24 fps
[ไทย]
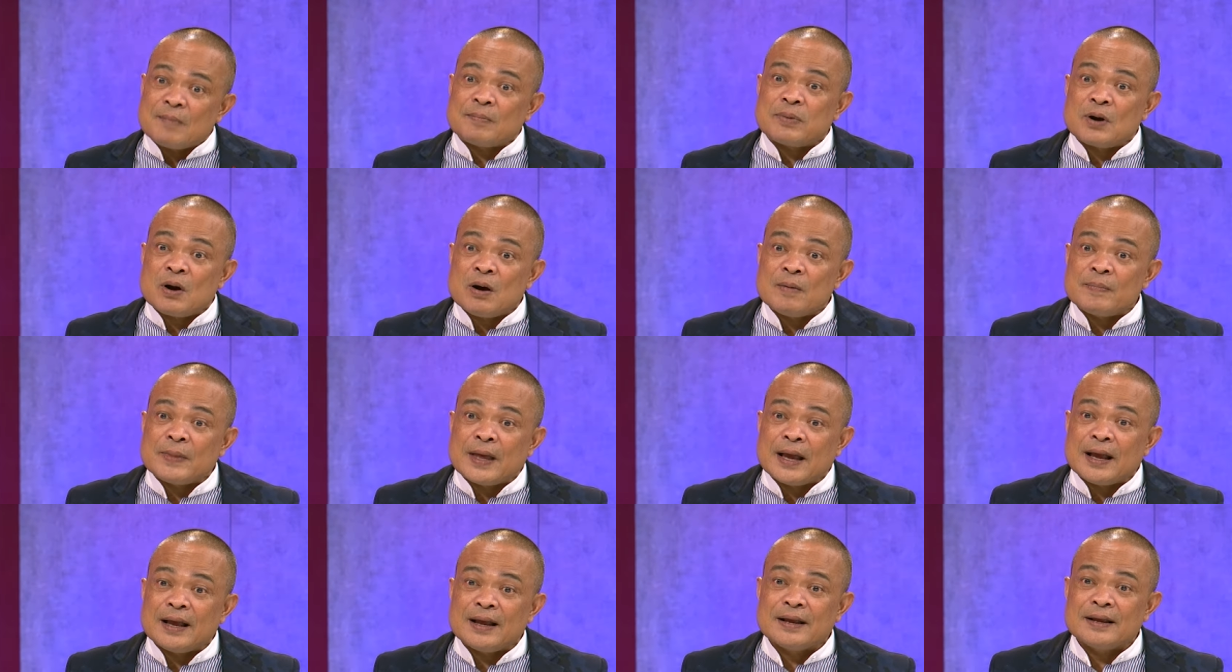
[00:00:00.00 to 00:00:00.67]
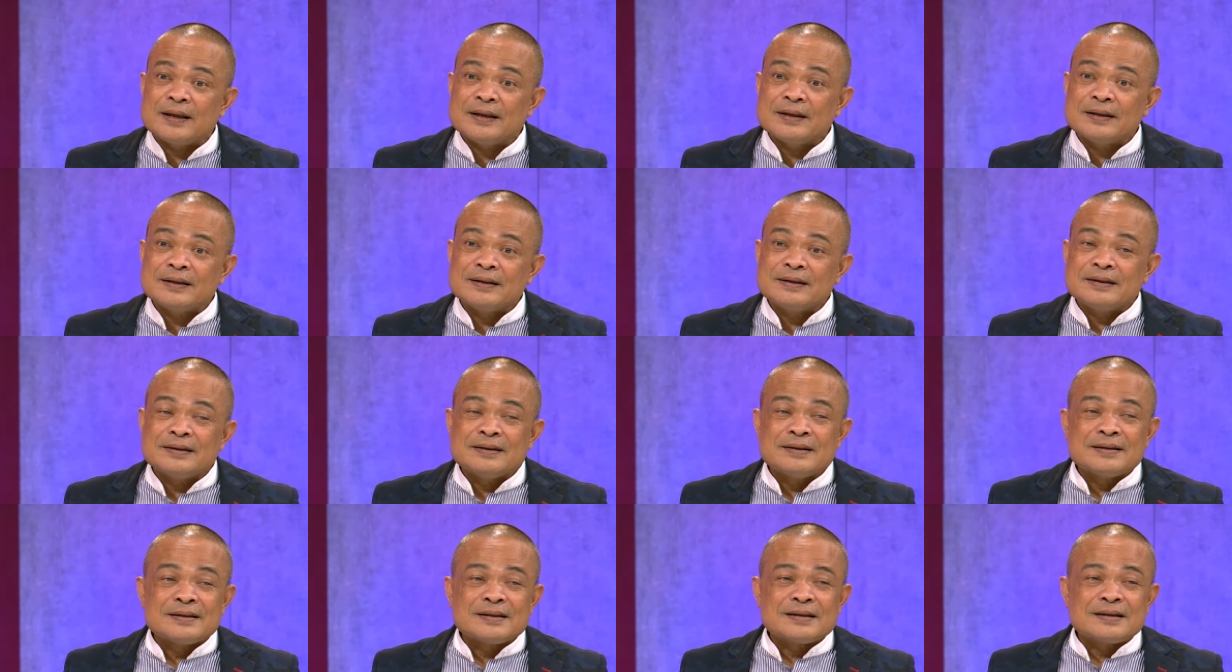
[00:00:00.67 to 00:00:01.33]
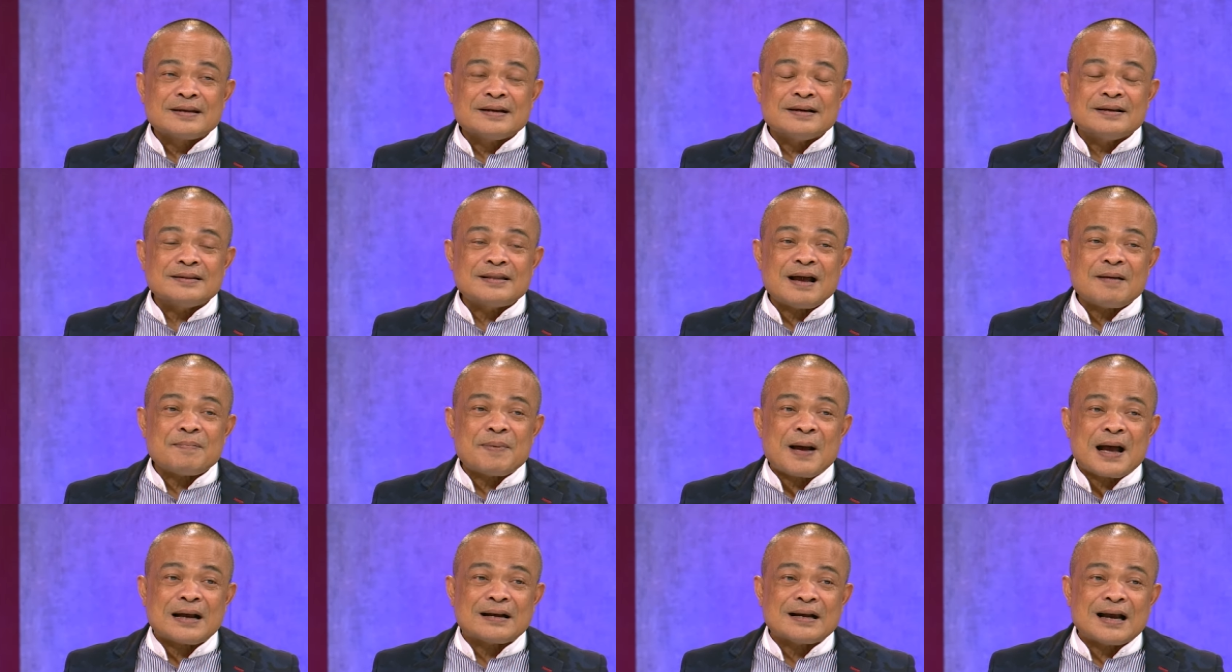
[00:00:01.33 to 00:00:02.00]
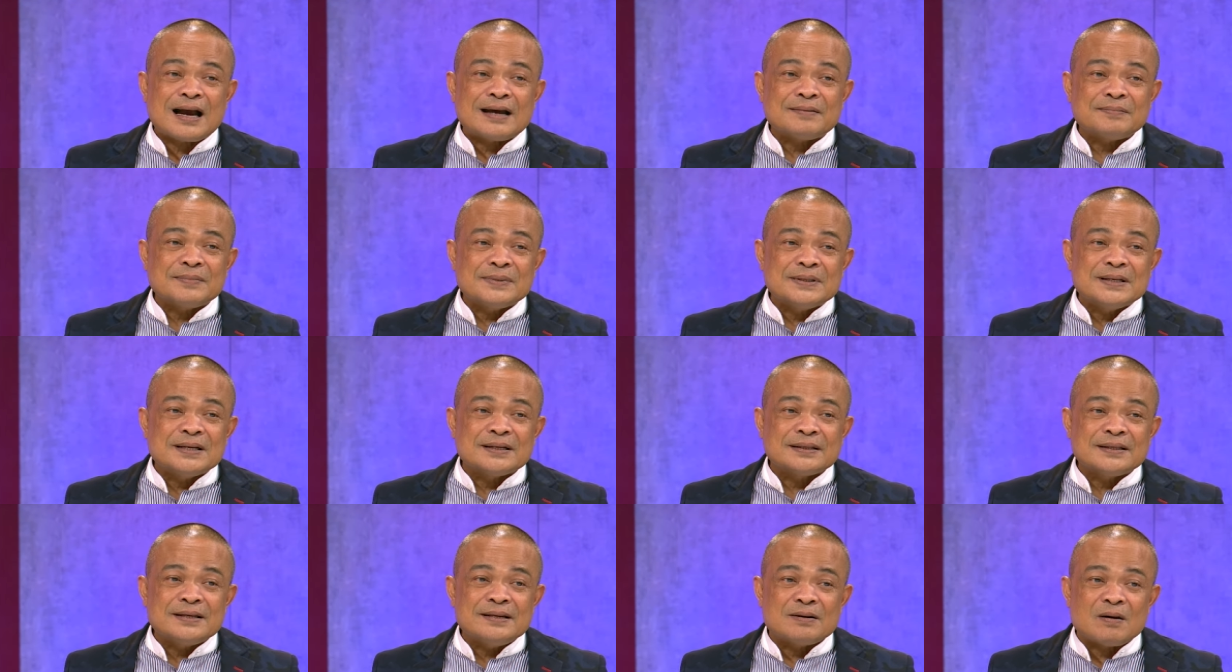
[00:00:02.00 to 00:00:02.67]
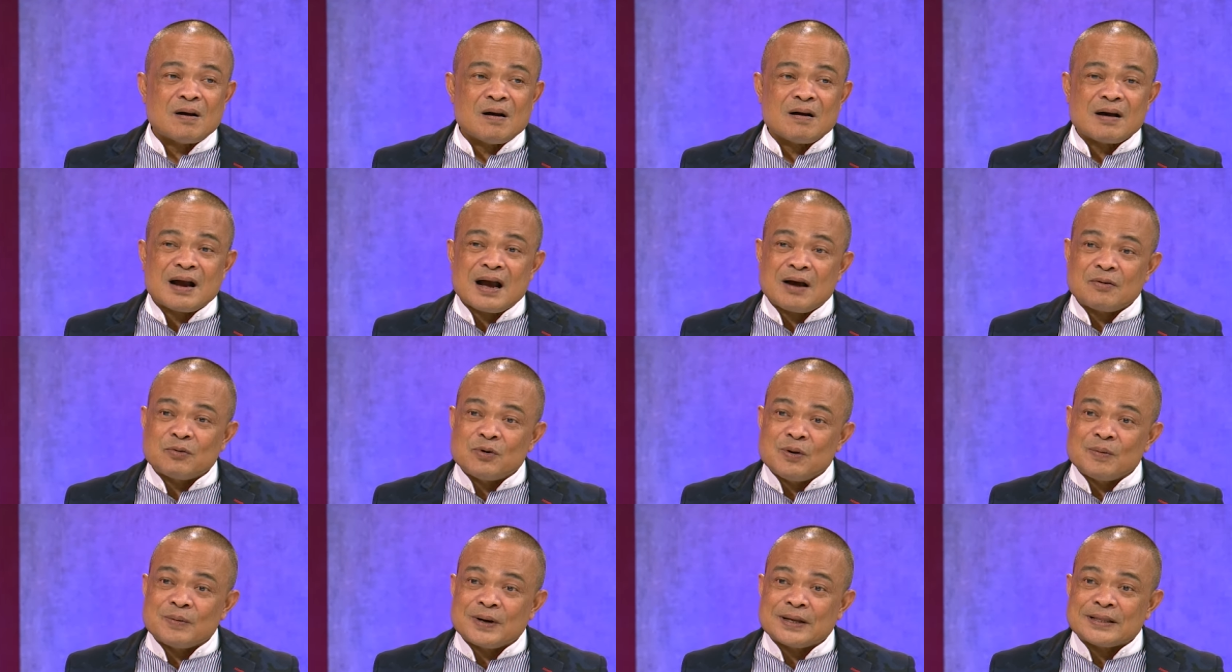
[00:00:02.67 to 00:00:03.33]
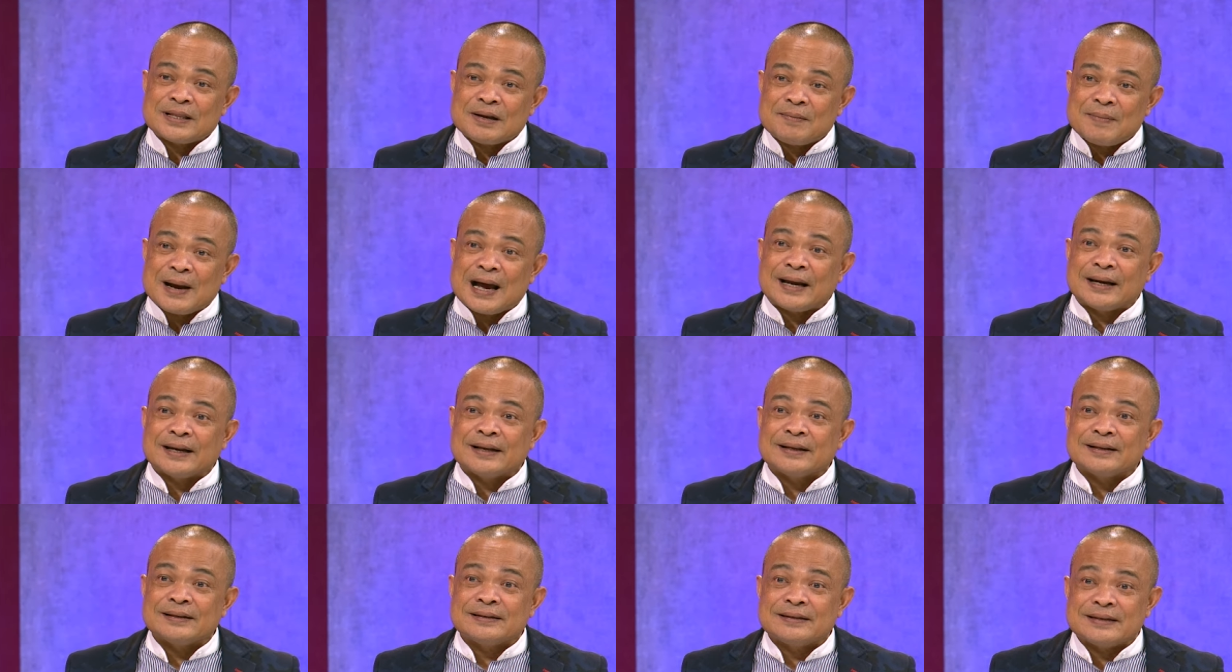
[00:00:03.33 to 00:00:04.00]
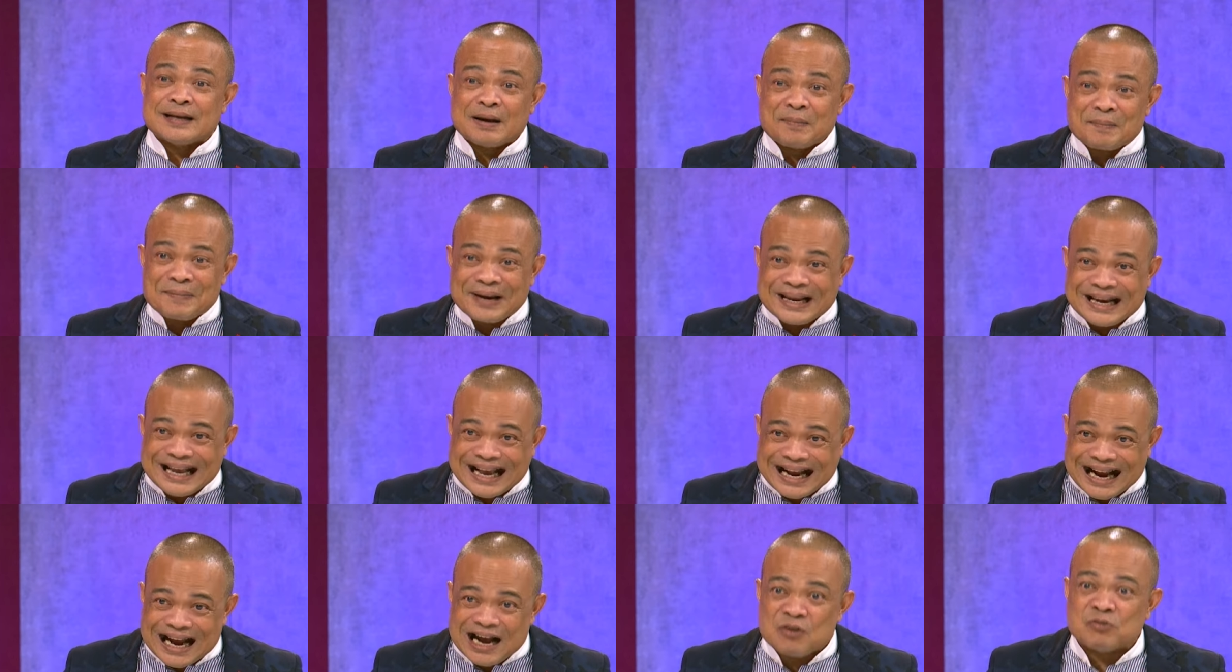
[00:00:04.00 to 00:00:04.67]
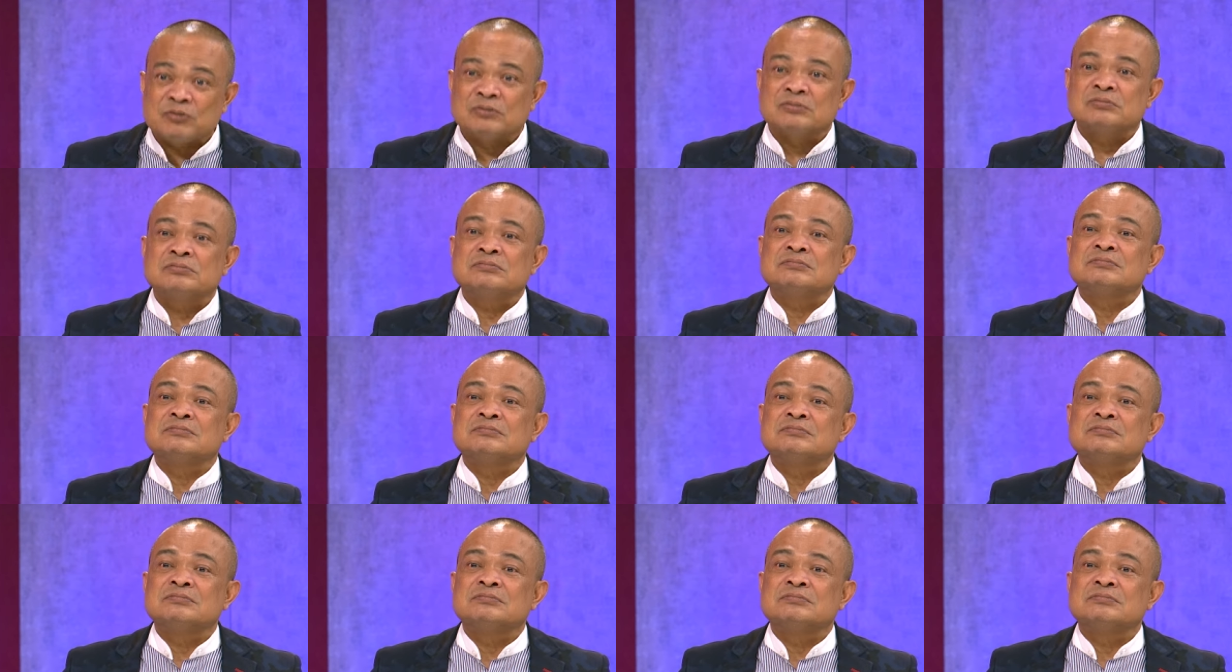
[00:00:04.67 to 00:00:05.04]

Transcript: ยมความพร้อมมาคือถ้าพรรคการเมืองที่รอเข้าร่วมรัฐบาลเนี่ยจะไม่ได้เข้า